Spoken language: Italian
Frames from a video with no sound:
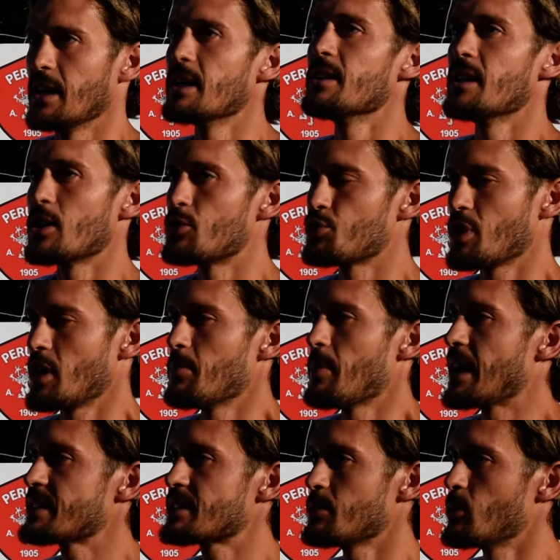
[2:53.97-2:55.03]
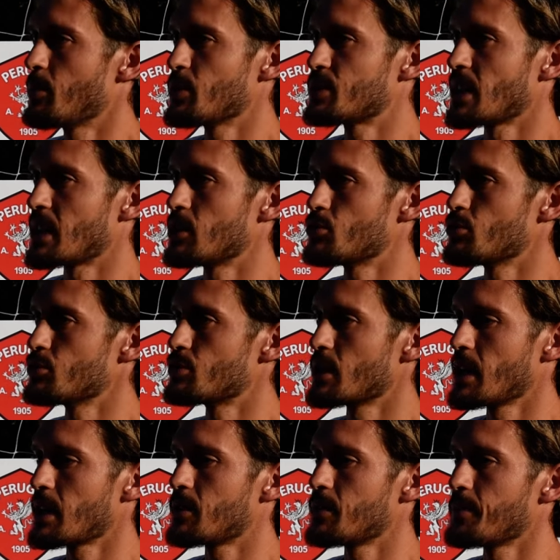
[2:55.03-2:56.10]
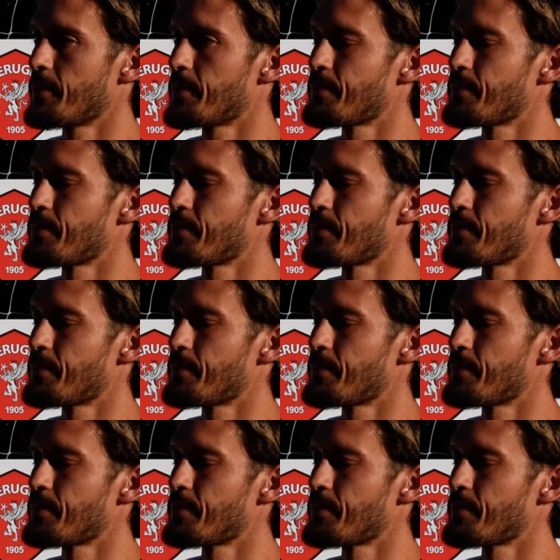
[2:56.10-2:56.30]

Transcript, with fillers: di, raggiungere il massimo che possiamo raggiungere. Ecco